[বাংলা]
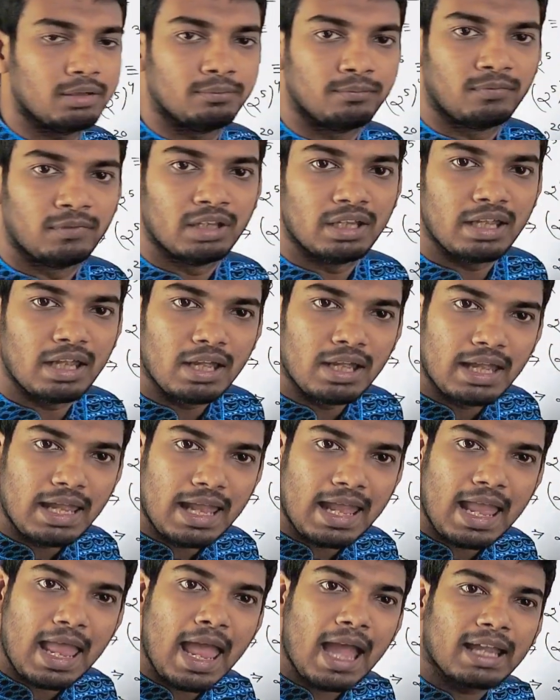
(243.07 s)
হবে
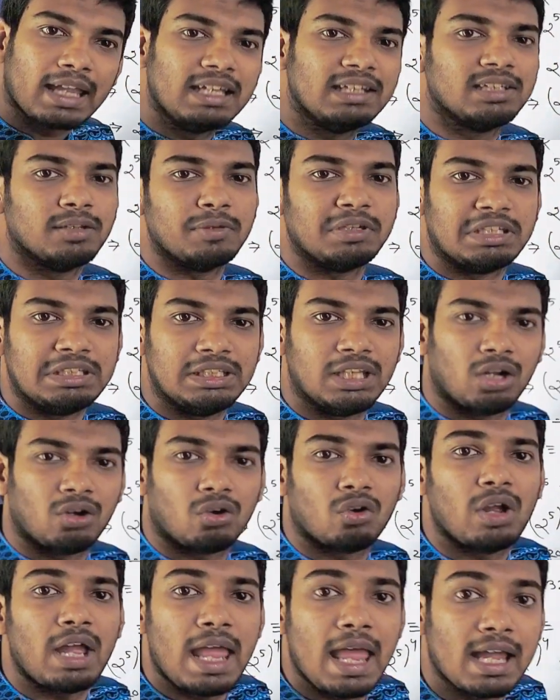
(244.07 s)
এক হিসেবে চিন্তা
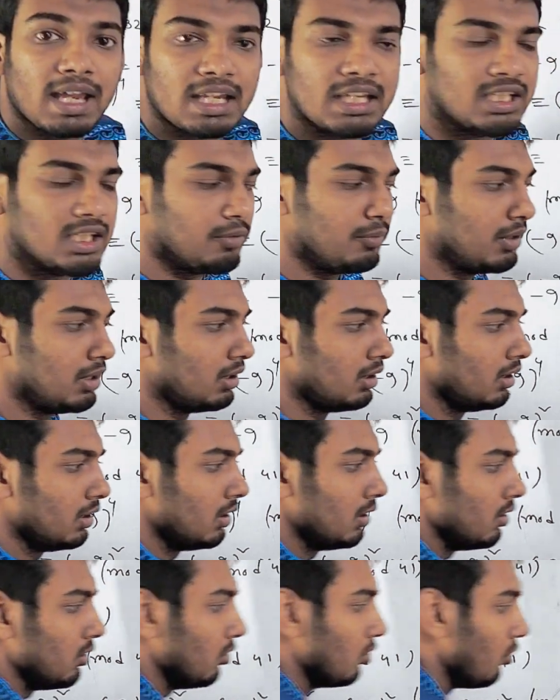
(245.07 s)
করো এক হিসেবে
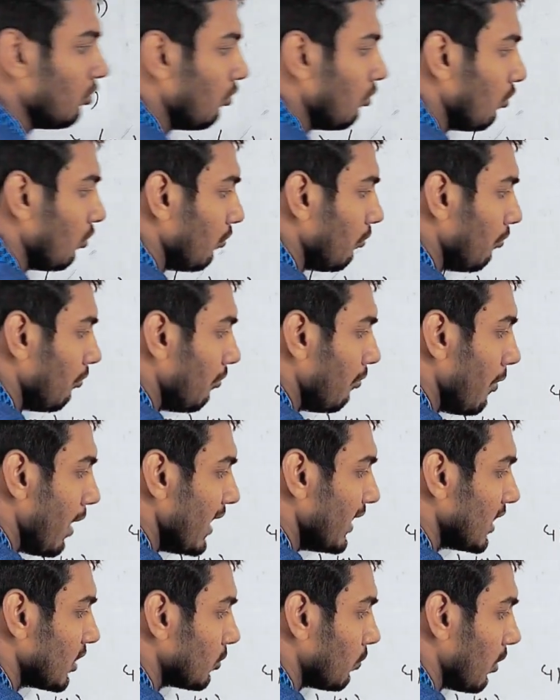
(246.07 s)
তো
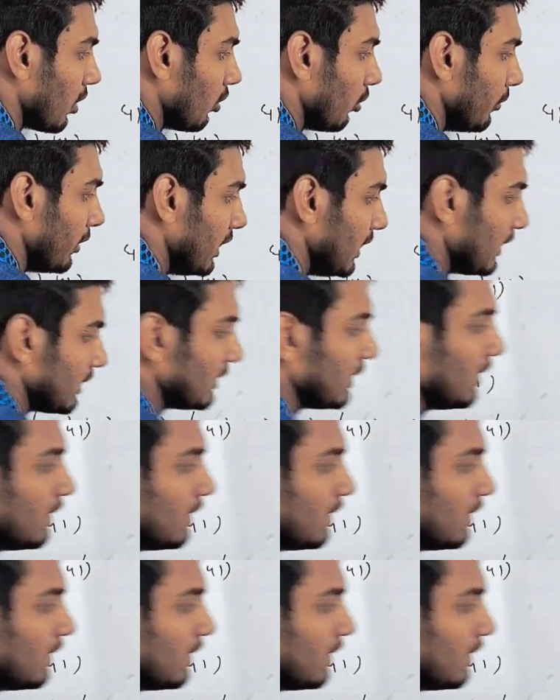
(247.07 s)
মাইনাস ওয়ান হবে ঠিক